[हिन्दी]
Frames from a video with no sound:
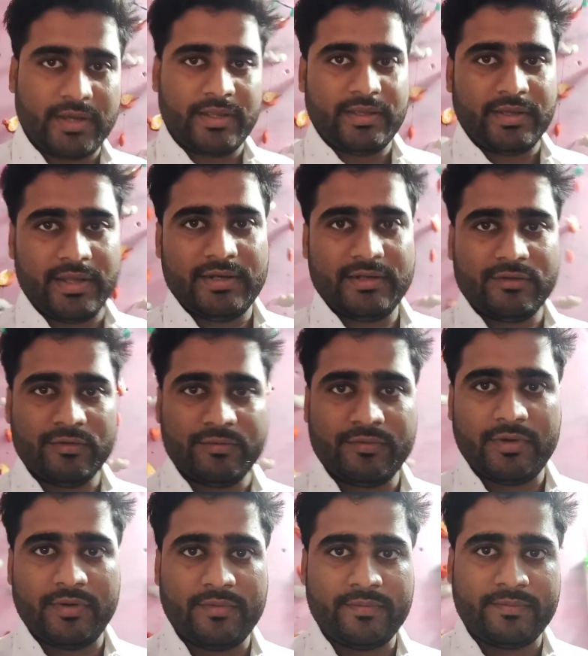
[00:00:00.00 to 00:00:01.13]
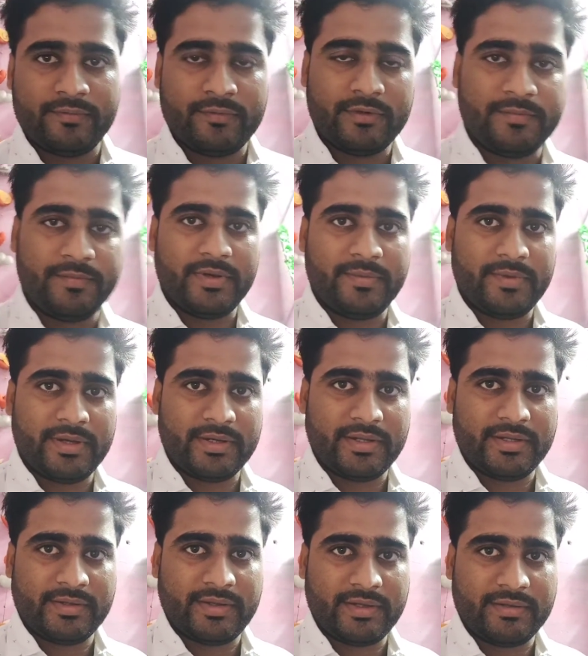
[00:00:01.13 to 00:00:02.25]
बाकी कल तो पूरा फुल प्रिपेयर
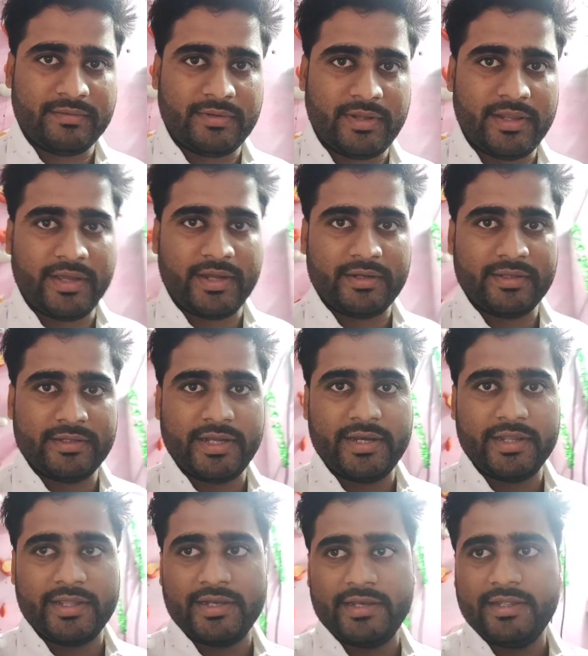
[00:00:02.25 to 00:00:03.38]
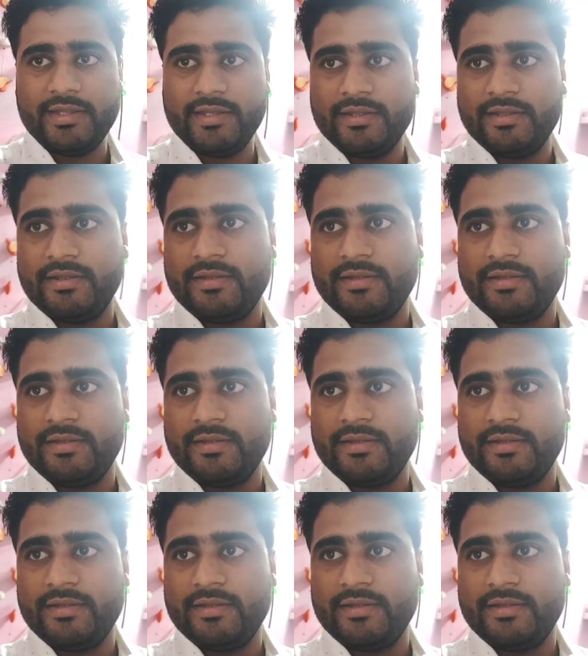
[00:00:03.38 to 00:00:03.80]
के साथ तैयार थे जाने के लिए